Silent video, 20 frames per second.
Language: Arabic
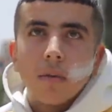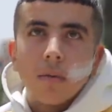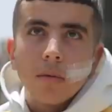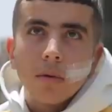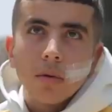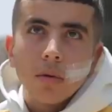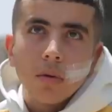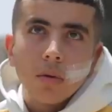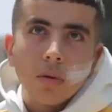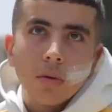
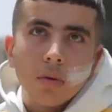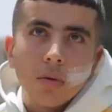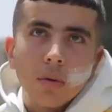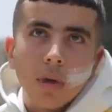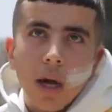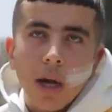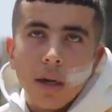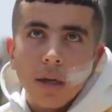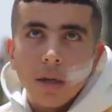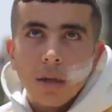
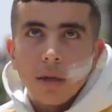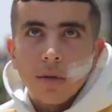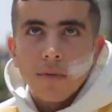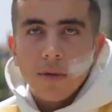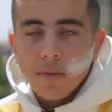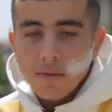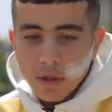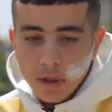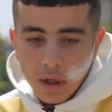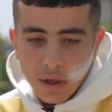وقال لي
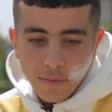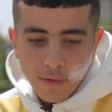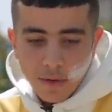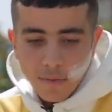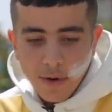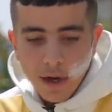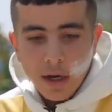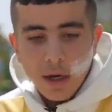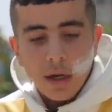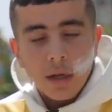فهمت كرفني
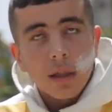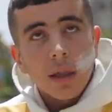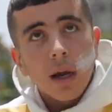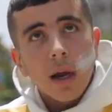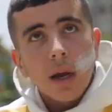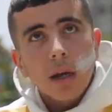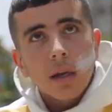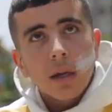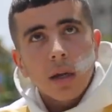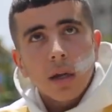في بحال هيدا
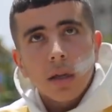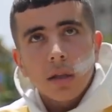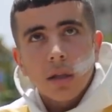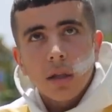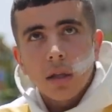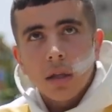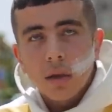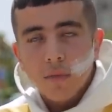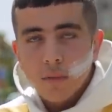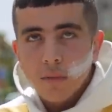قال لي رخي
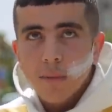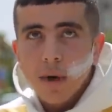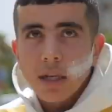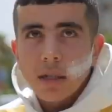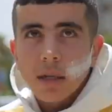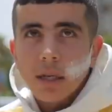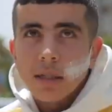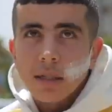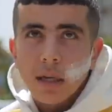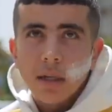التليفون
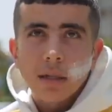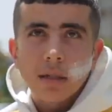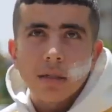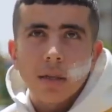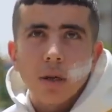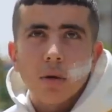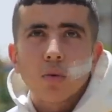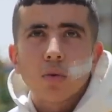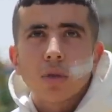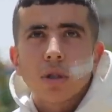معاش كانت عندي
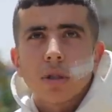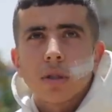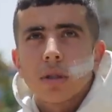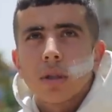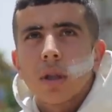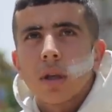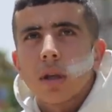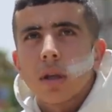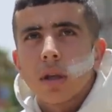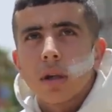ساكوشه
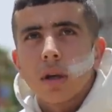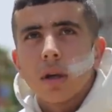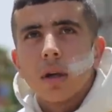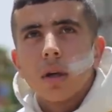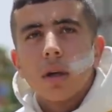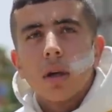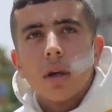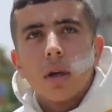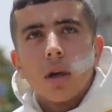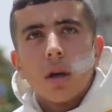صدريه
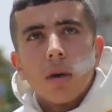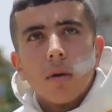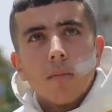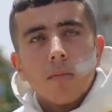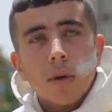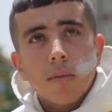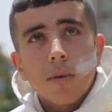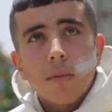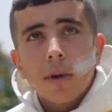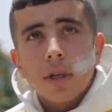
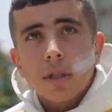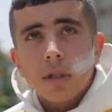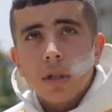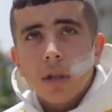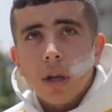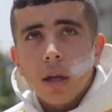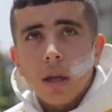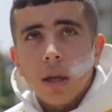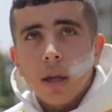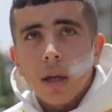ملي ما بغيتش
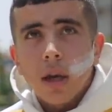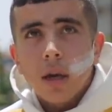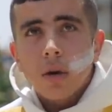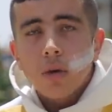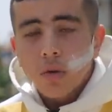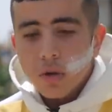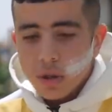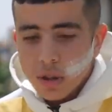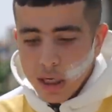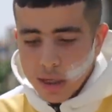نرخيها
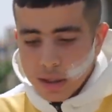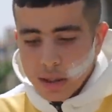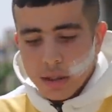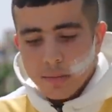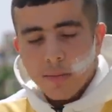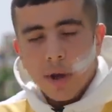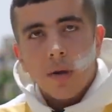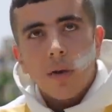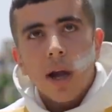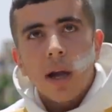له
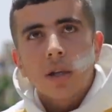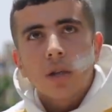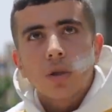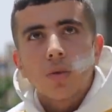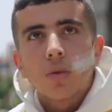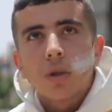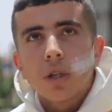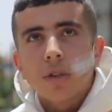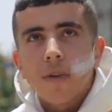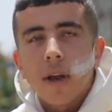تعنت مع واحد
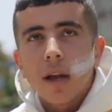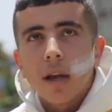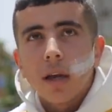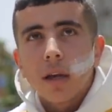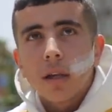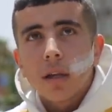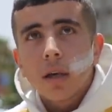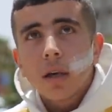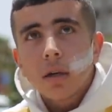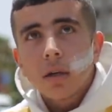في بحال
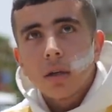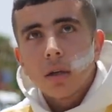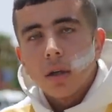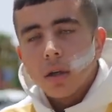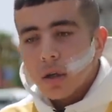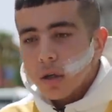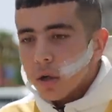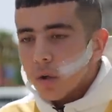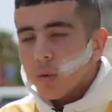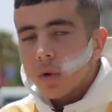هيدا
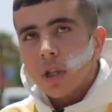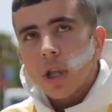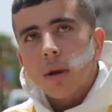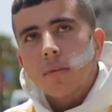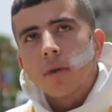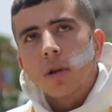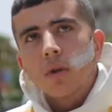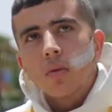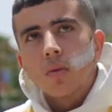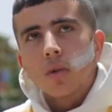هو
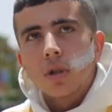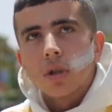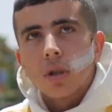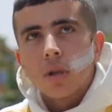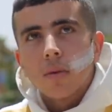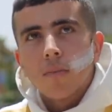ضربني من